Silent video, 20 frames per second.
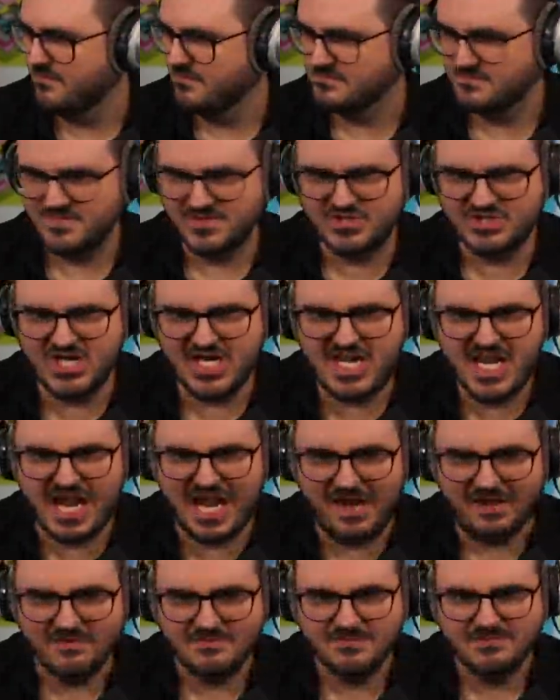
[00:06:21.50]
Virginia!
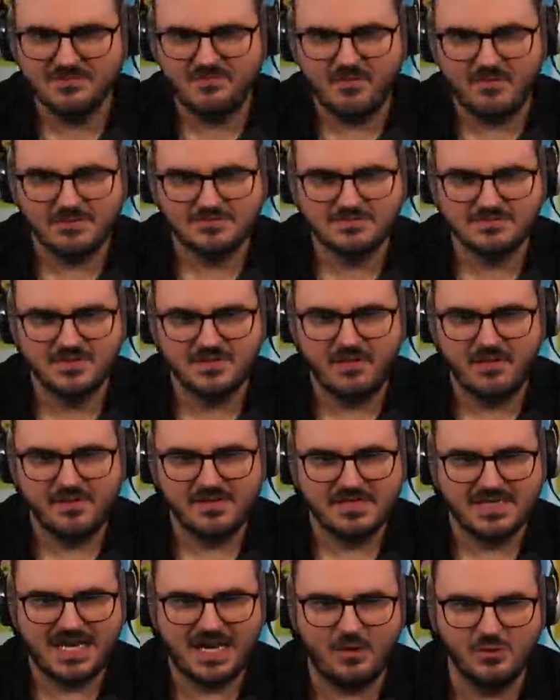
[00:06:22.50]

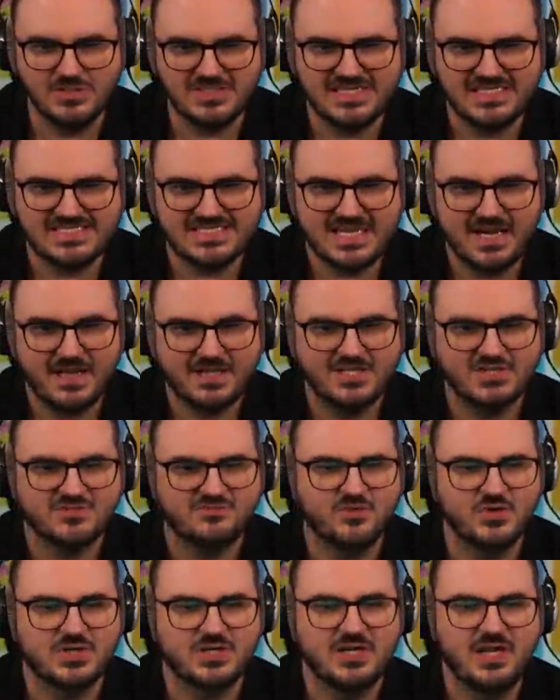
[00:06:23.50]
Haus jetzt!
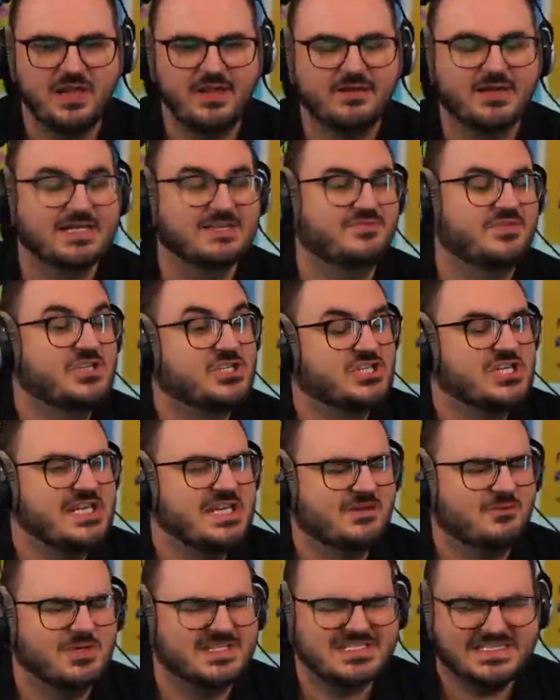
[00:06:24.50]
Virginia,
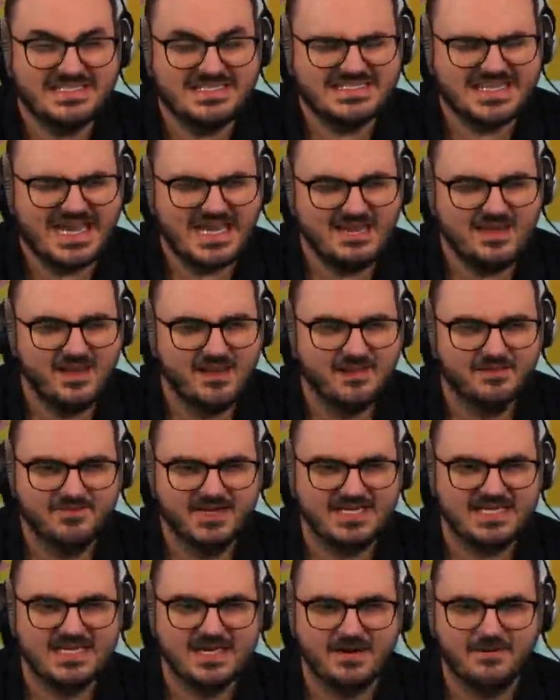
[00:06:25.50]
du hast nichts an! Weg
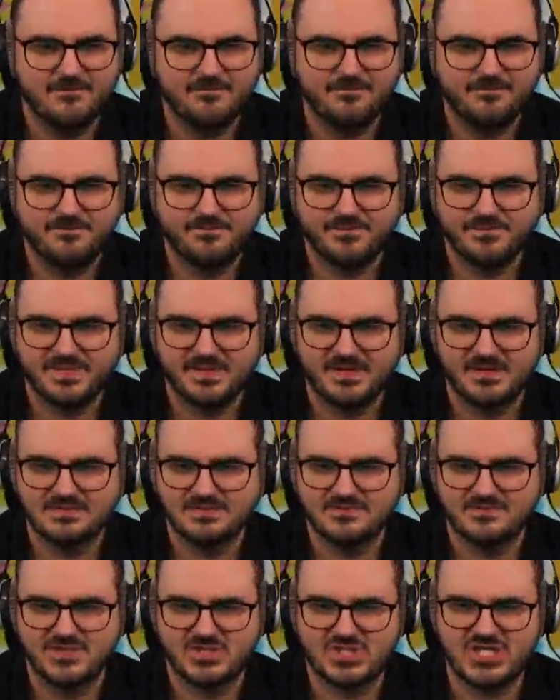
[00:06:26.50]
hier!
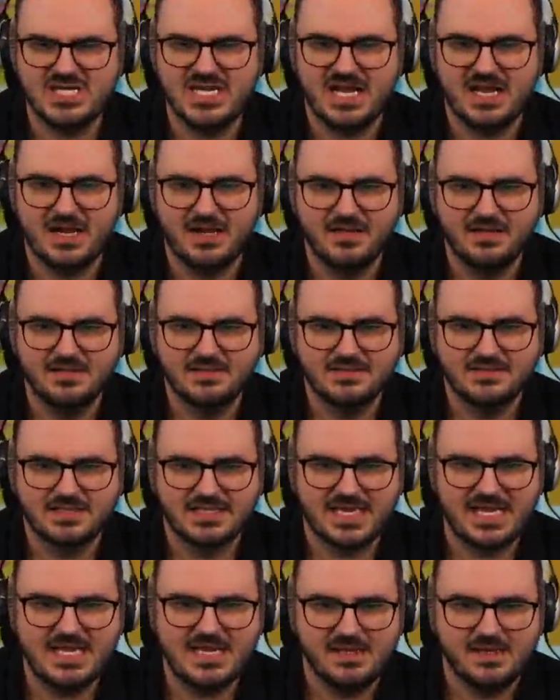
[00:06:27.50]
Virginia!
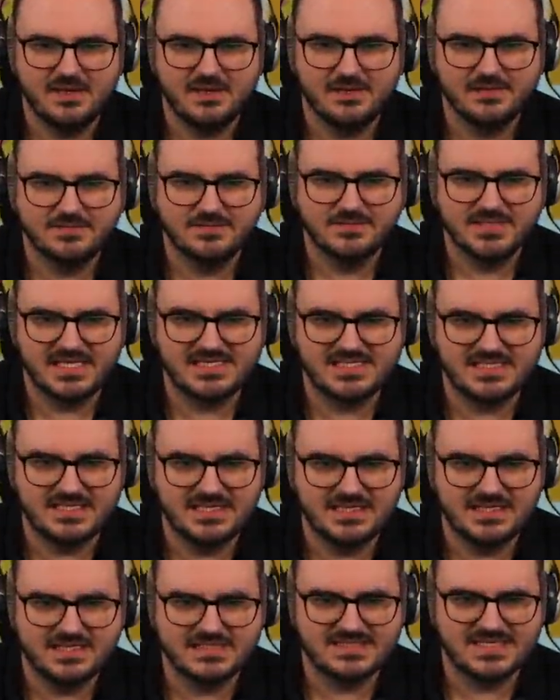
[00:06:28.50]
Renn! Da ist sie.
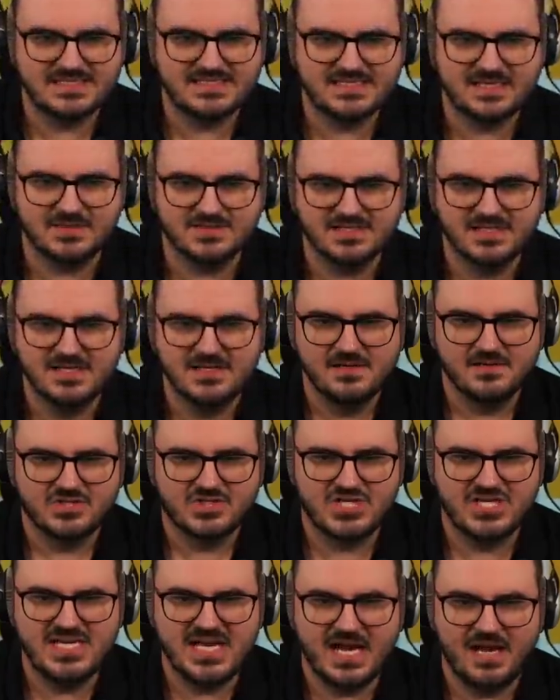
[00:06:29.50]
Jetzt rennt sie raus. Virginia!
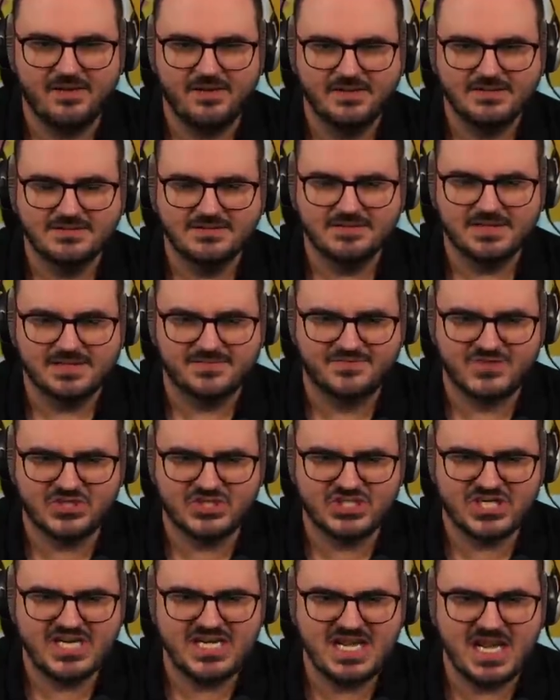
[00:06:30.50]
Nein.
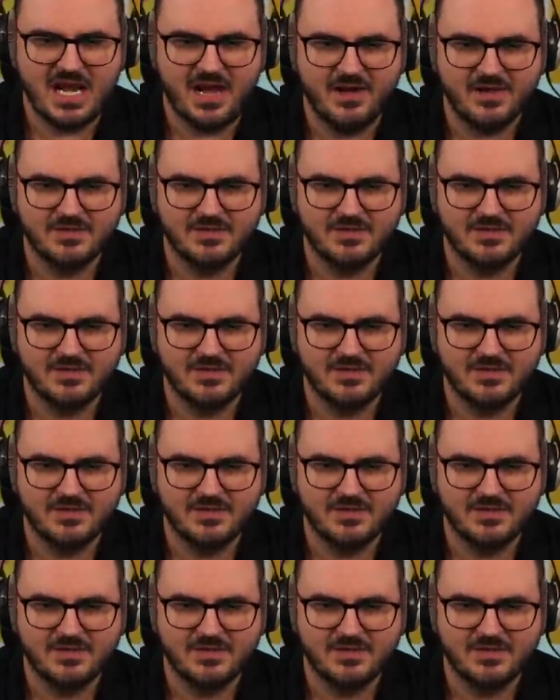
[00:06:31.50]
Virginia!